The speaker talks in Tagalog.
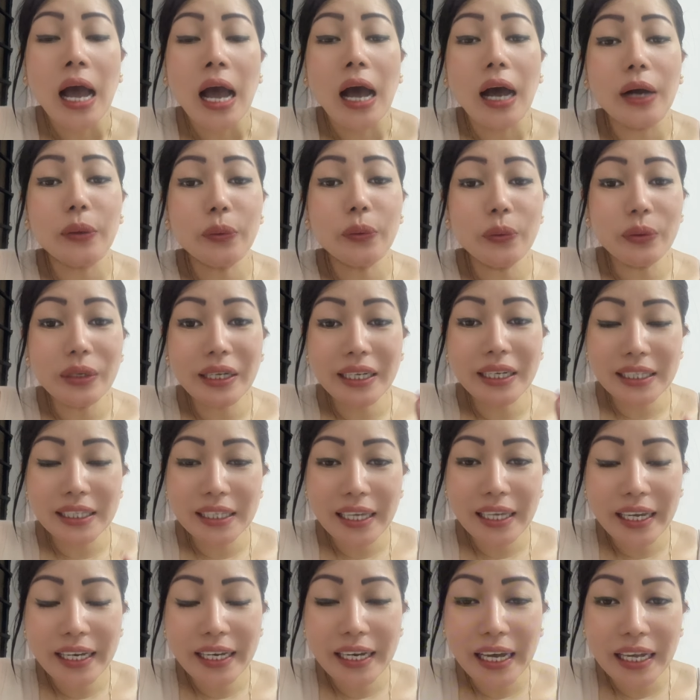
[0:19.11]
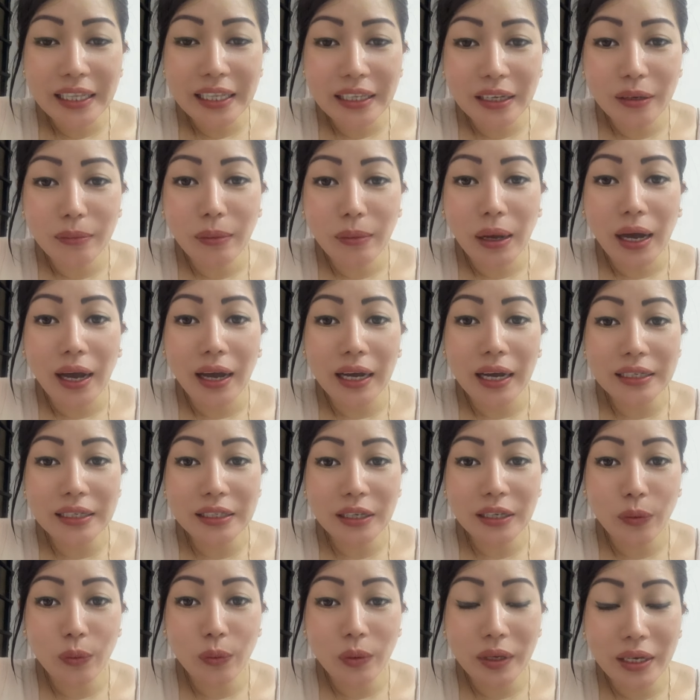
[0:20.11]
Ang unang sign natin mga
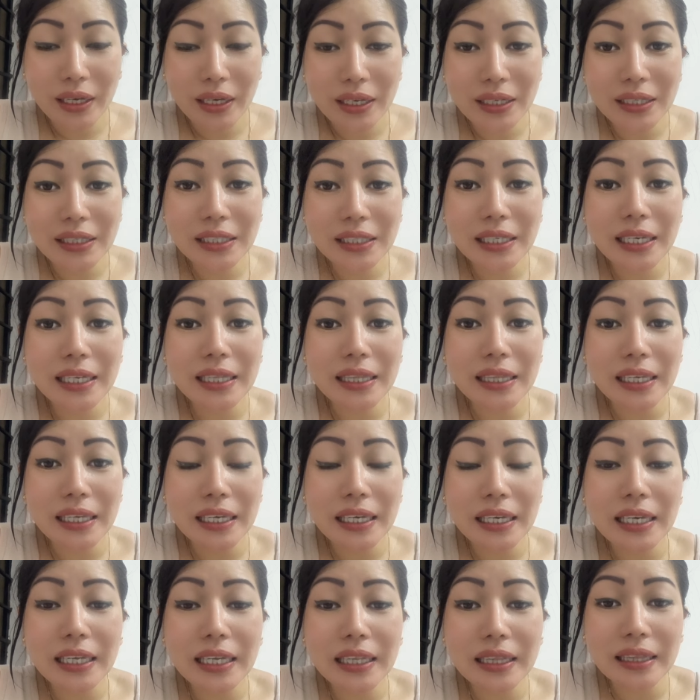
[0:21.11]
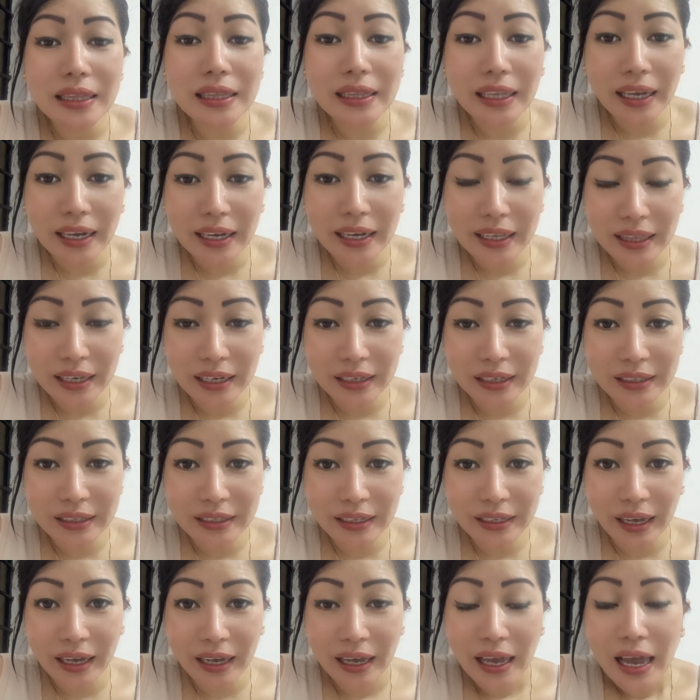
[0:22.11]
kasawi is hinihintay
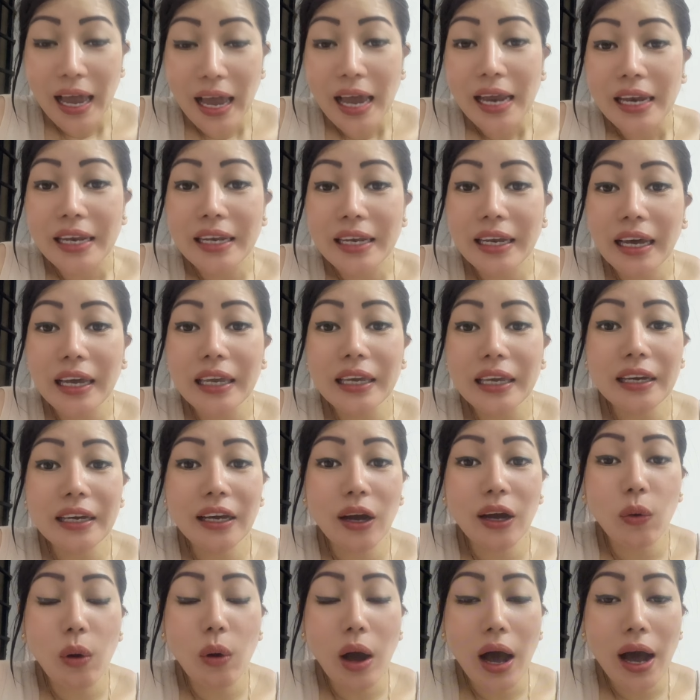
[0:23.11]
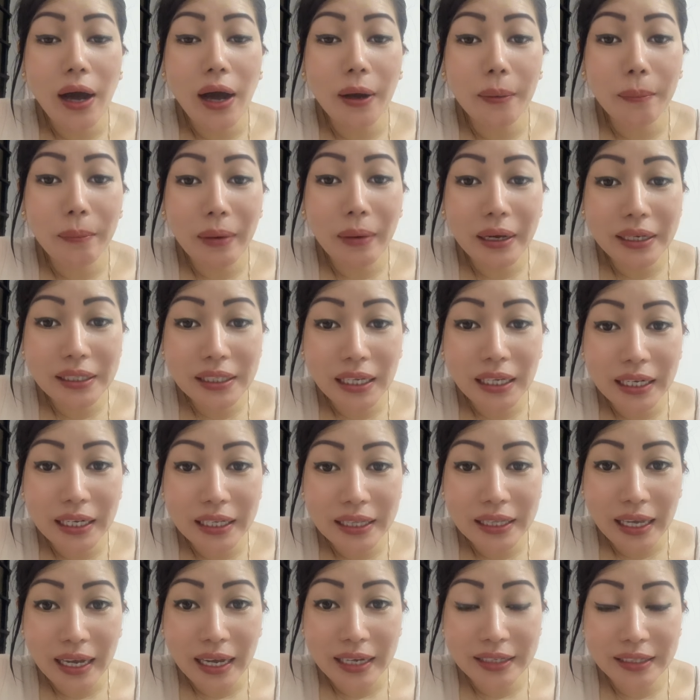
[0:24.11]
lang niya na ikaw ang
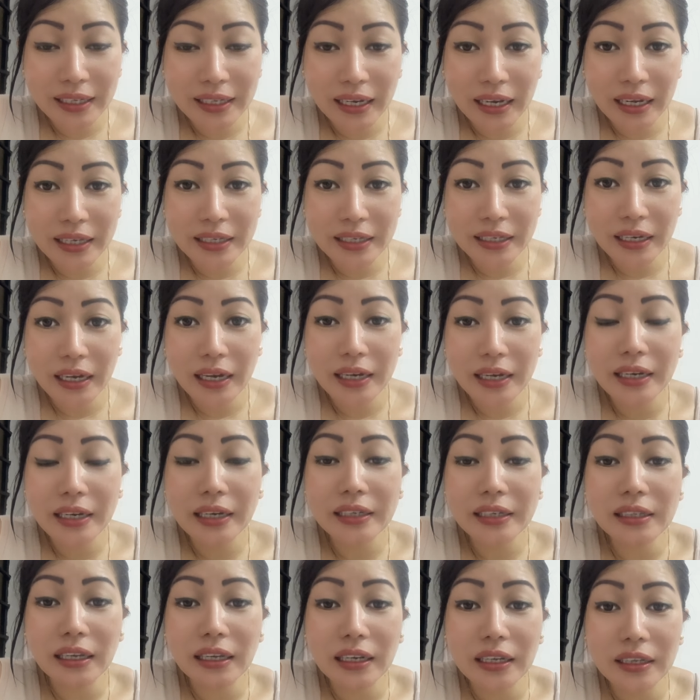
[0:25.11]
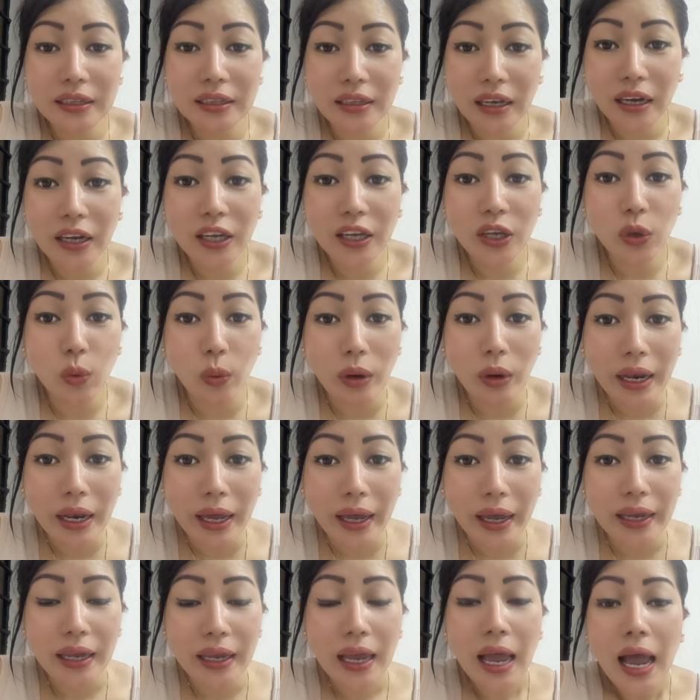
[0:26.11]
magsalita sa kanya ng salitang
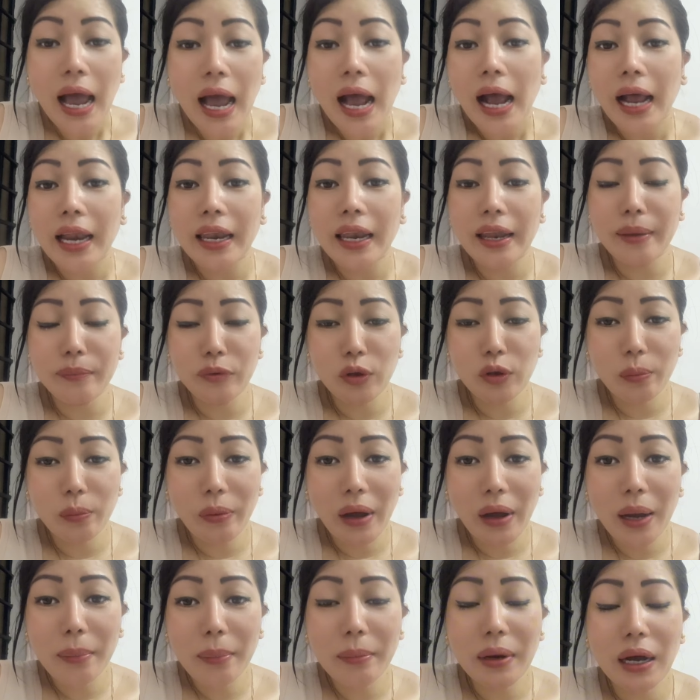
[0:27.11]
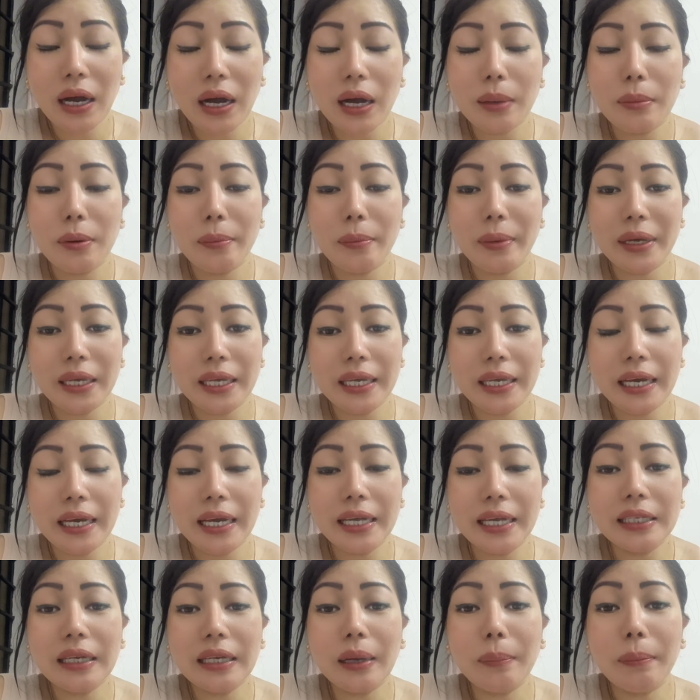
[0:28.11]
hiwalay. Alam niyo ba ang mga
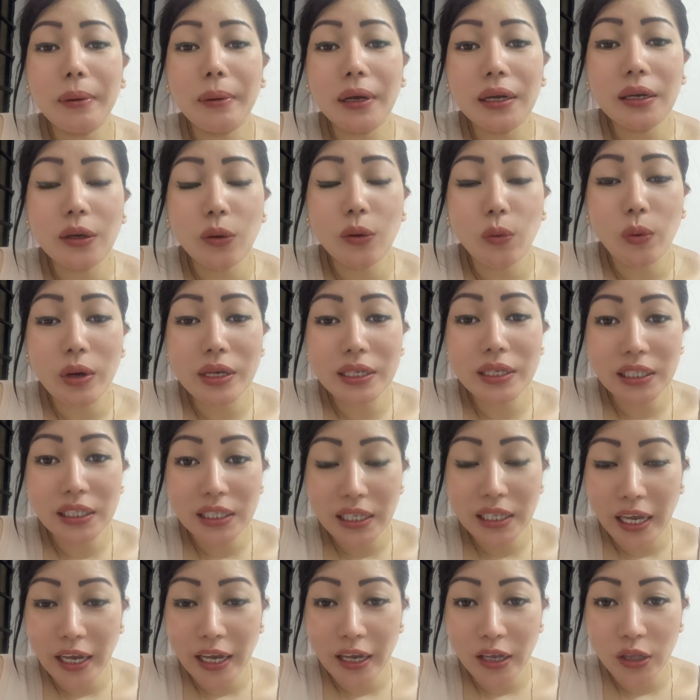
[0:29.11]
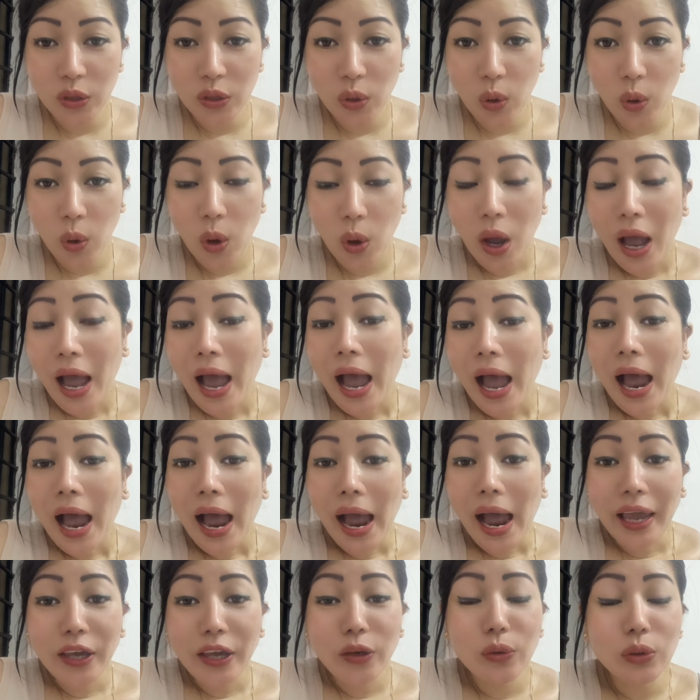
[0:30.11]
kababaihan kapag once na eto
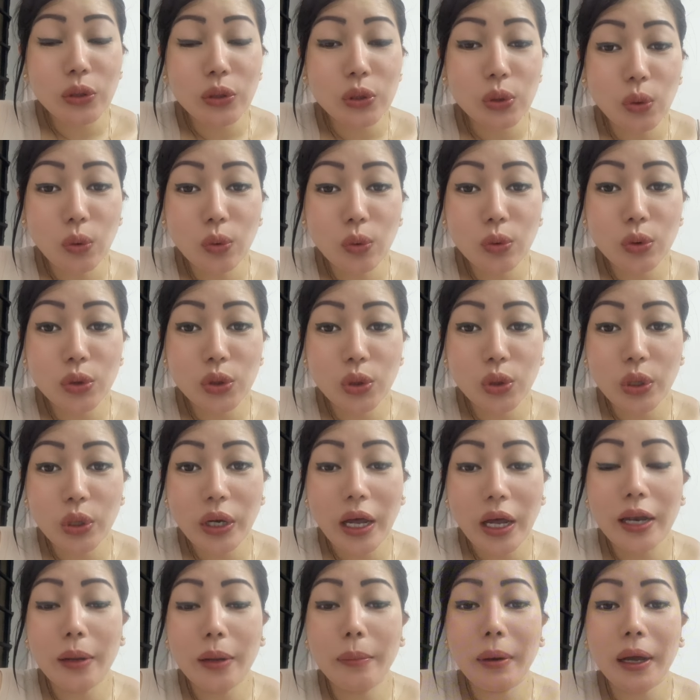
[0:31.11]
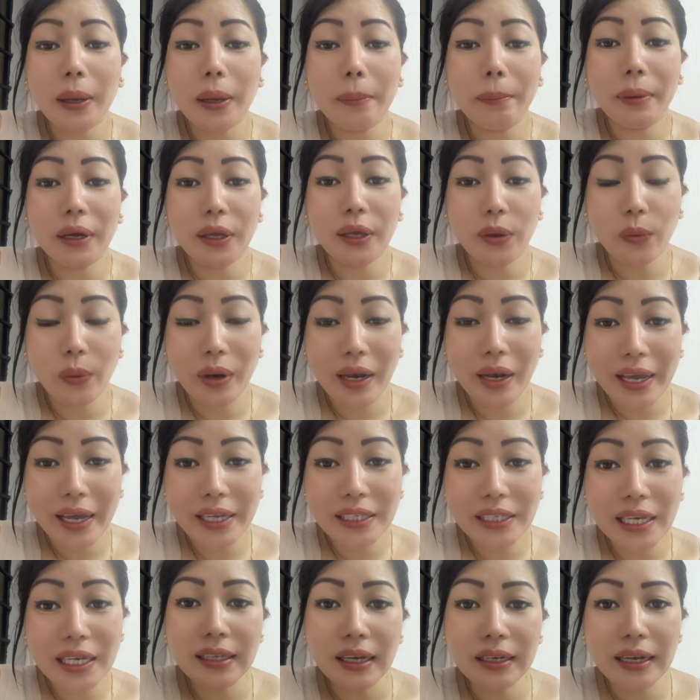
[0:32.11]
ay gustong gusto na na
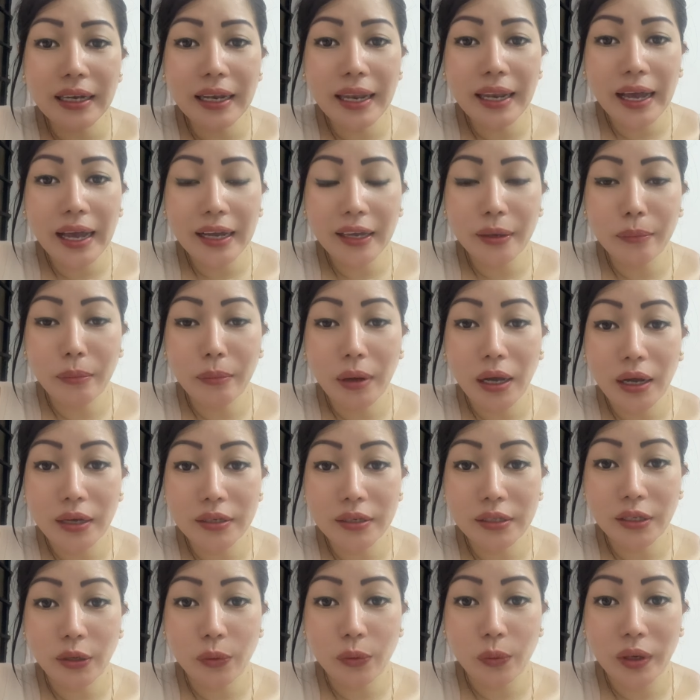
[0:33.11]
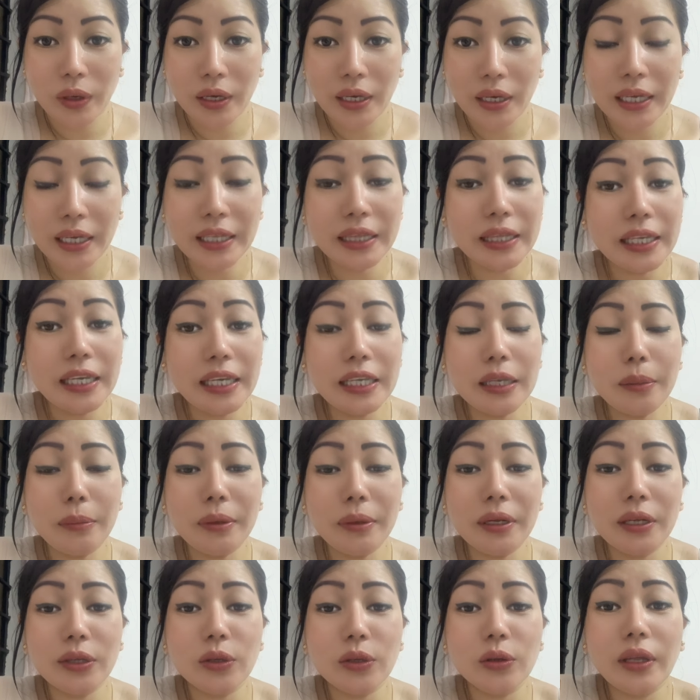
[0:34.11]
makipaghiwalay sa lalaki mga kasawi, hindi niya
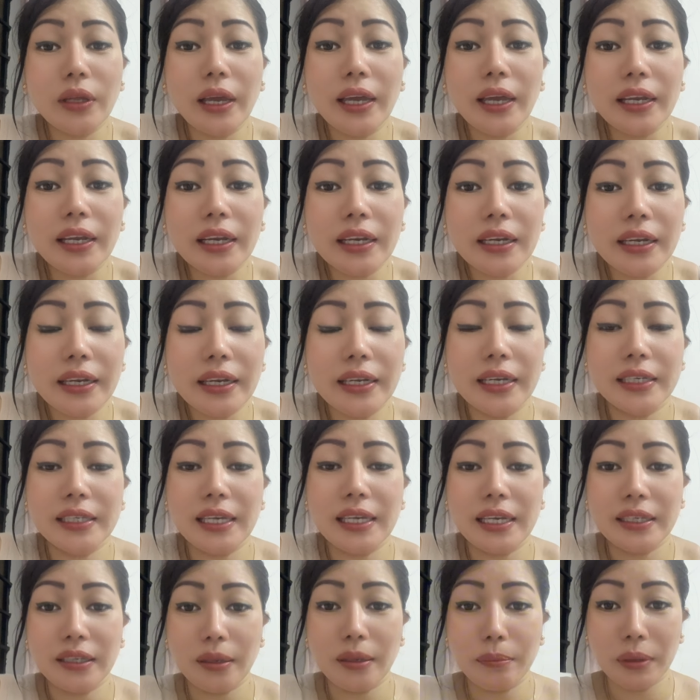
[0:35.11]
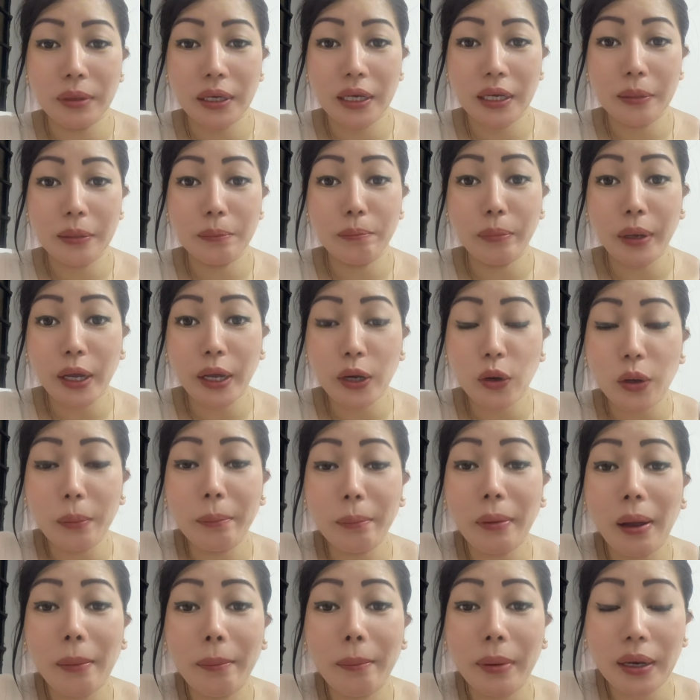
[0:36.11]
man ito directly nasasabihin pero
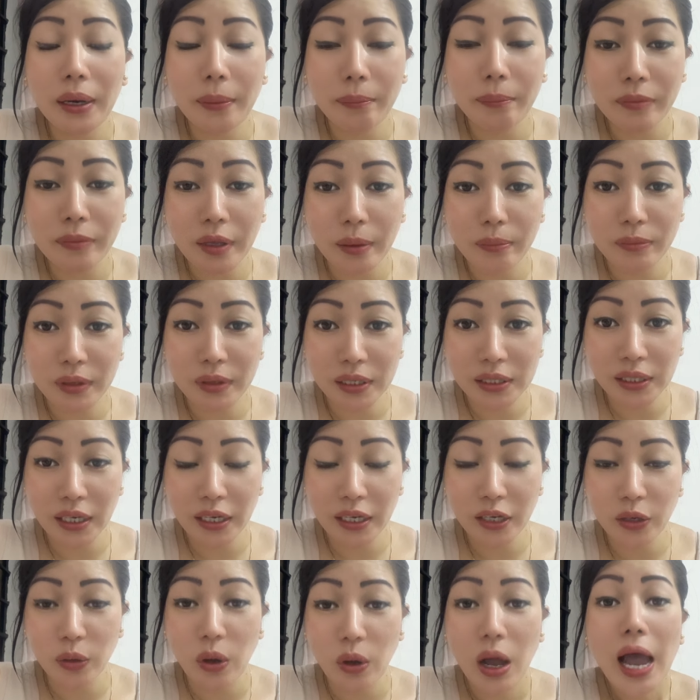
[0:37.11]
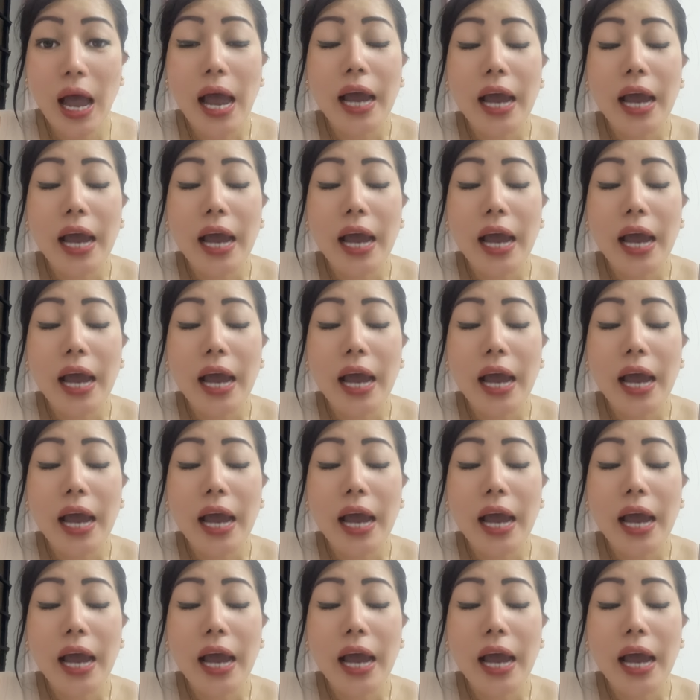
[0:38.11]
ipaparamdam niya sa iyo